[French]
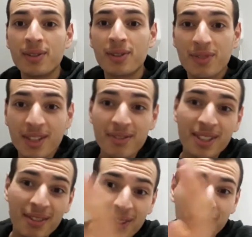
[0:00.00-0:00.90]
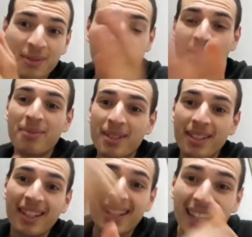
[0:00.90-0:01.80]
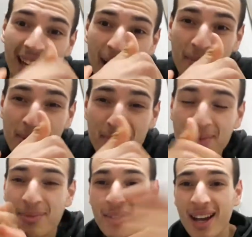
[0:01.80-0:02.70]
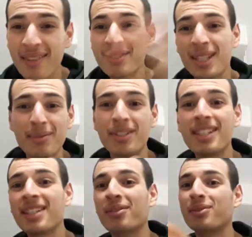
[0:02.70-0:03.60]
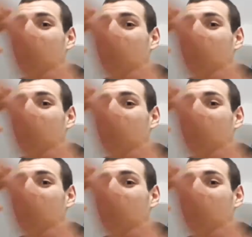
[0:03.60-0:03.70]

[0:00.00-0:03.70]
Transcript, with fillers: je vous invite à faire tout ça et puis un petit pouce bleu à vous abonner et on se